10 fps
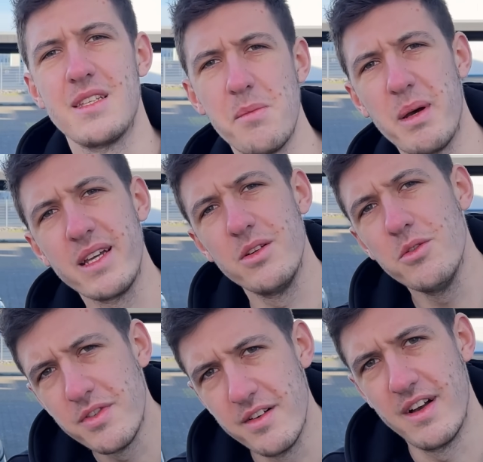als reparierten
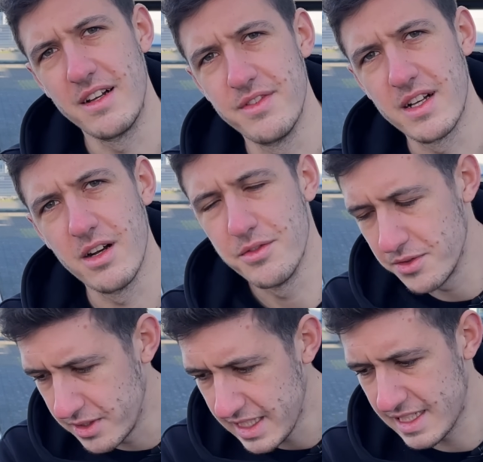Unfallwagen verkaufen
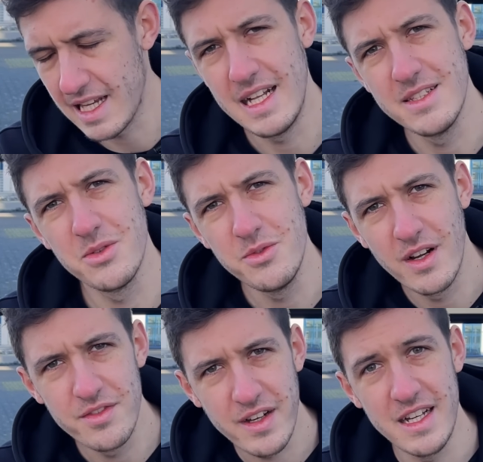und nicht als
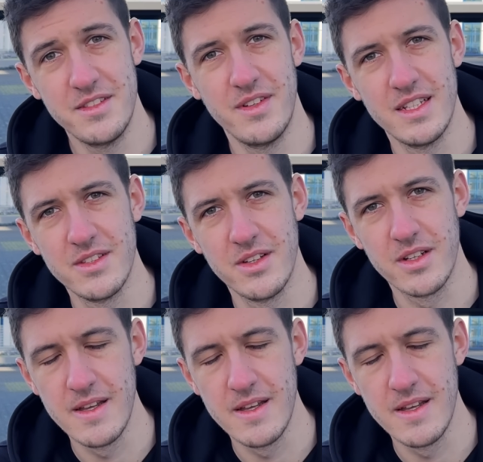unfallfreies Fahrzeug.